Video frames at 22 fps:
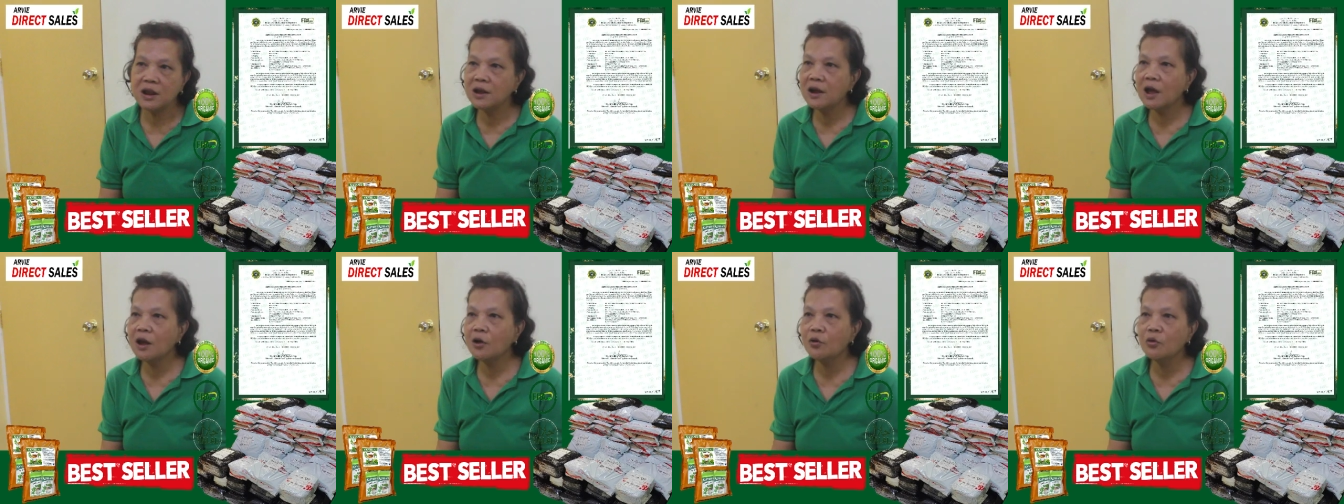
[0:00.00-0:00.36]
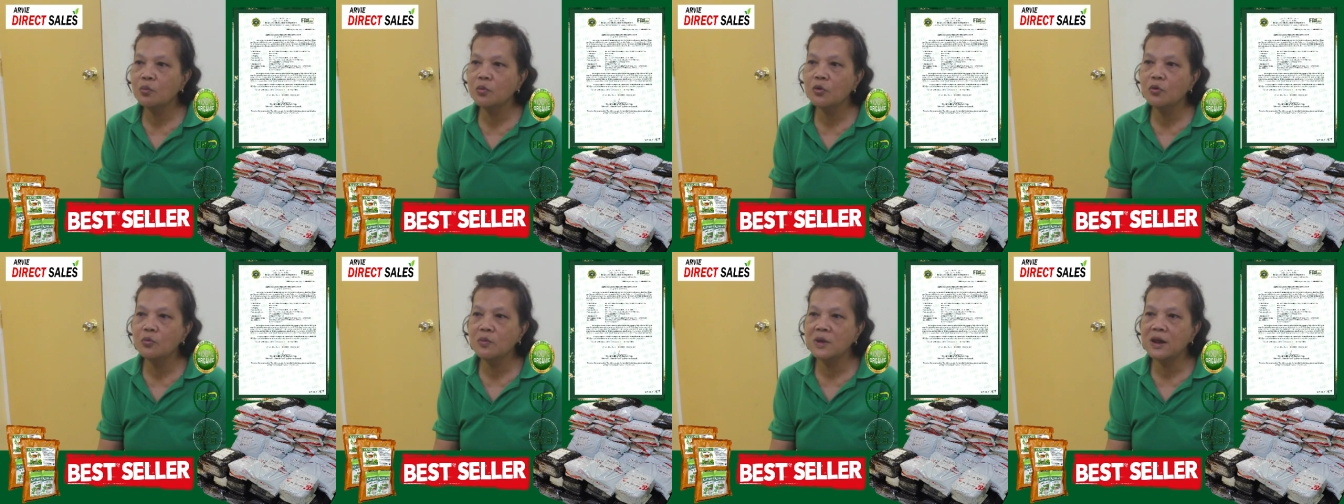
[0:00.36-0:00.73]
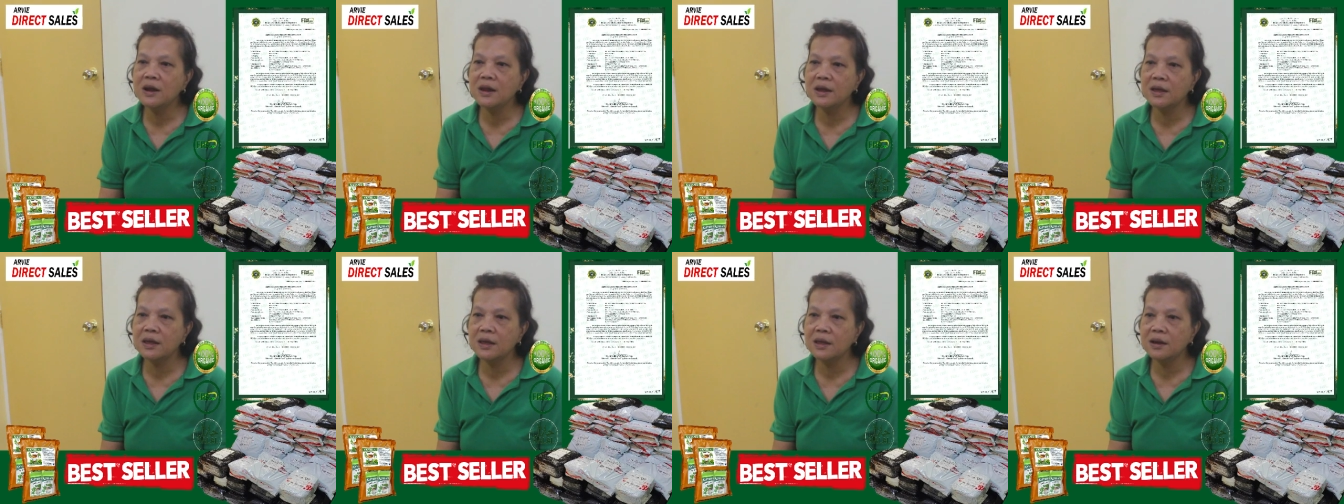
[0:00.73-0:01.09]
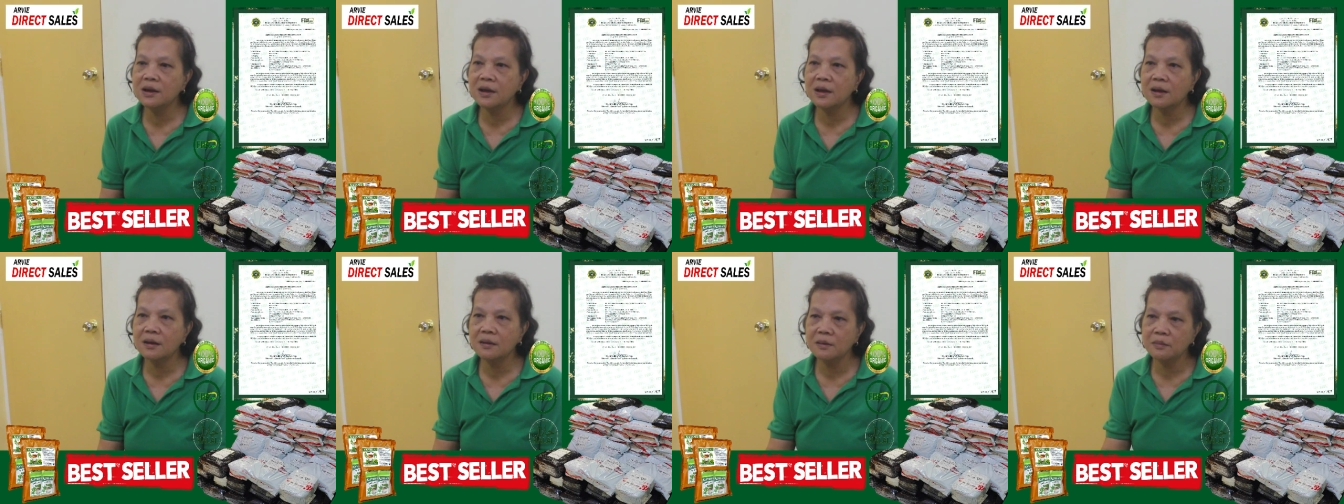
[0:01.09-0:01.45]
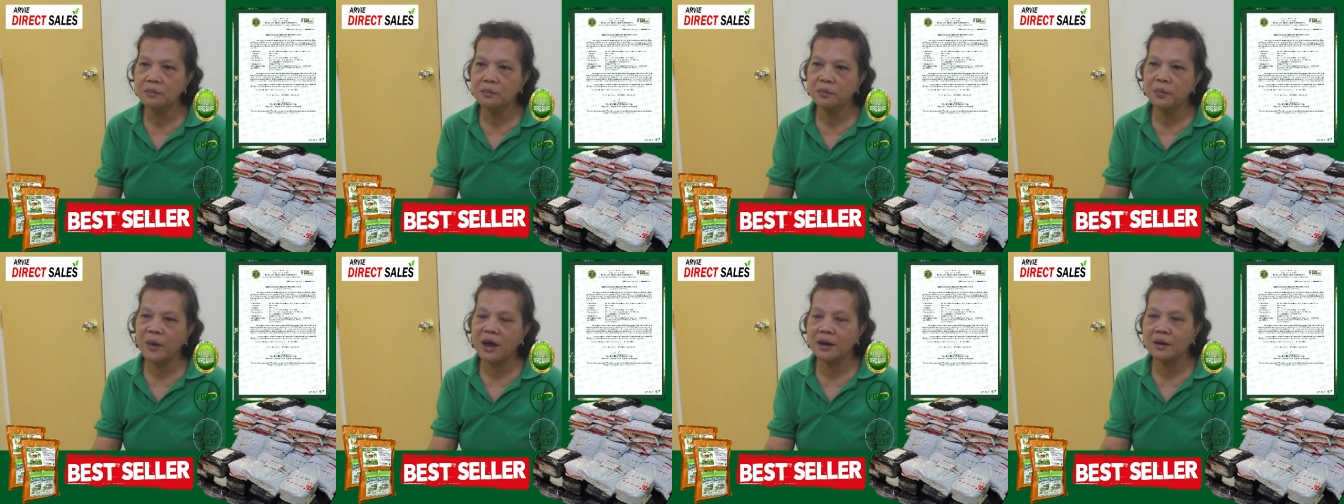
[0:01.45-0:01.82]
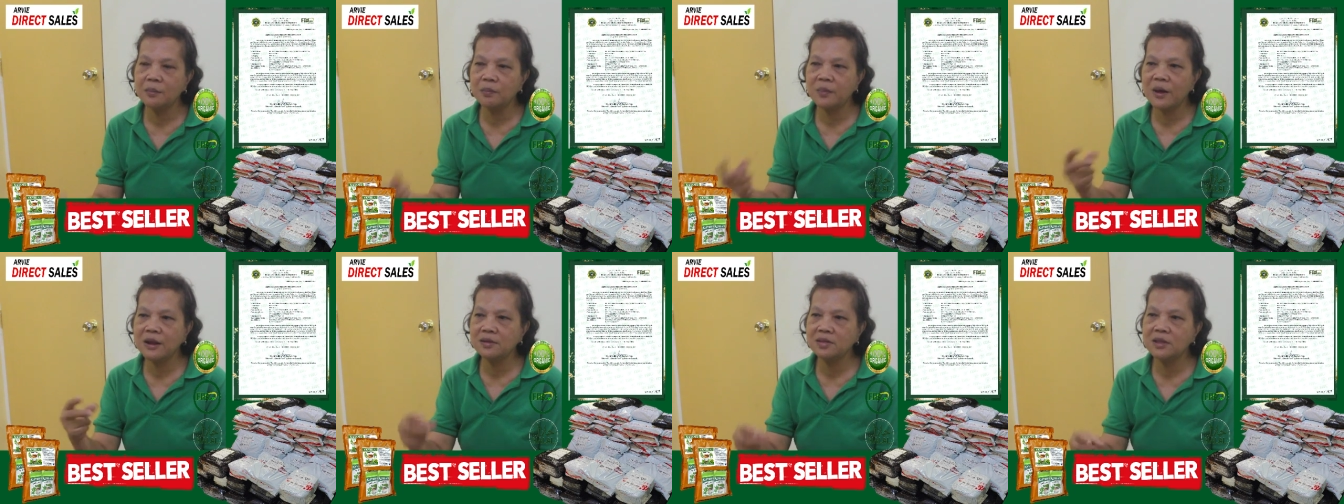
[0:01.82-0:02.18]
box, itong
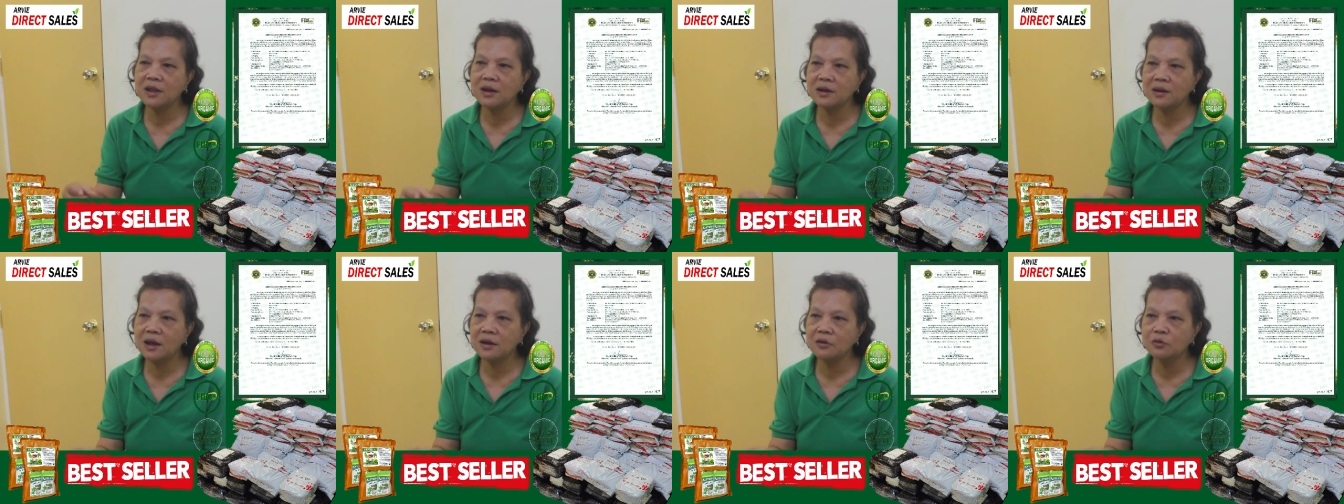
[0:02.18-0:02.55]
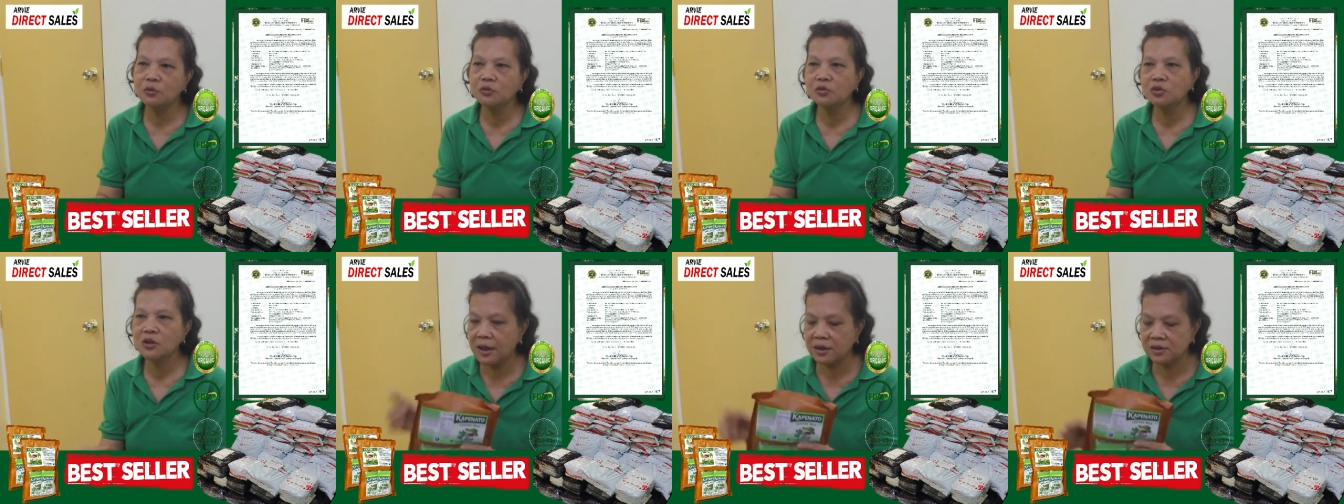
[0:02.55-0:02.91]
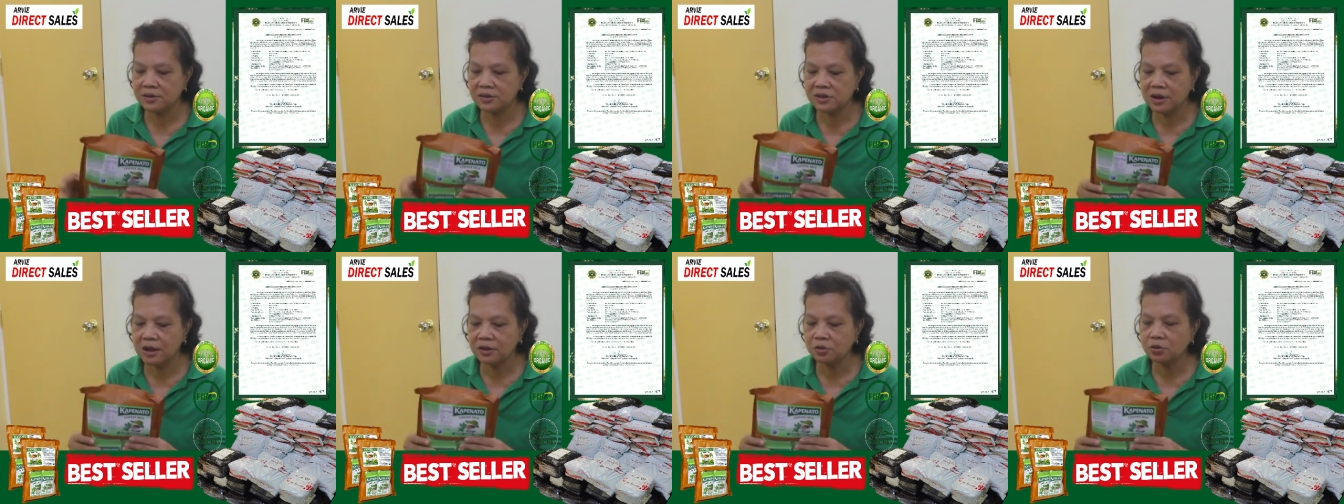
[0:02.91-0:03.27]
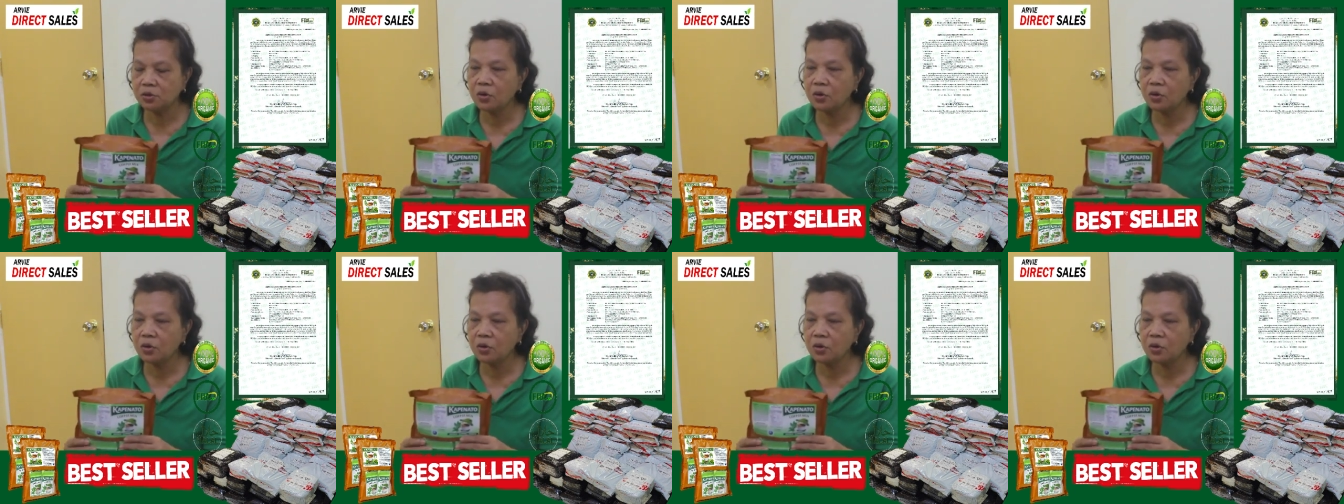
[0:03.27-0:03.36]
pack box na ito,